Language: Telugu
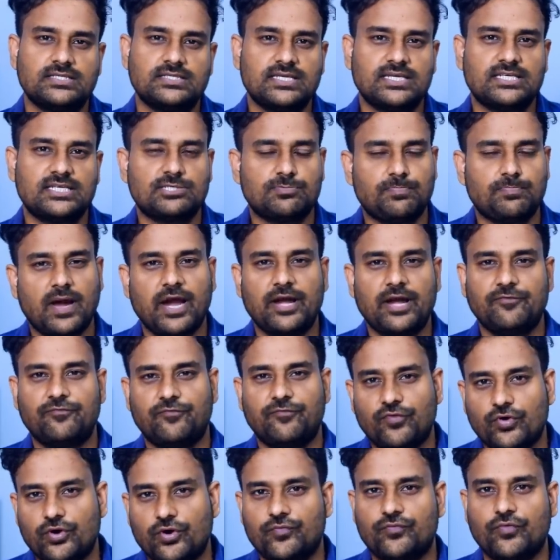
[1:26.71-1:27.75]
సిక్స్ పాయింట్
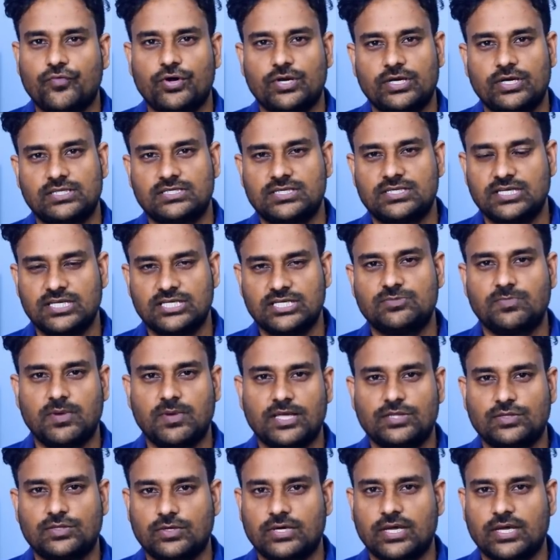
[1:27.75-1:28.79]
ఫోర్ ఫోర్ ఇంచ్ డిస్ప్లే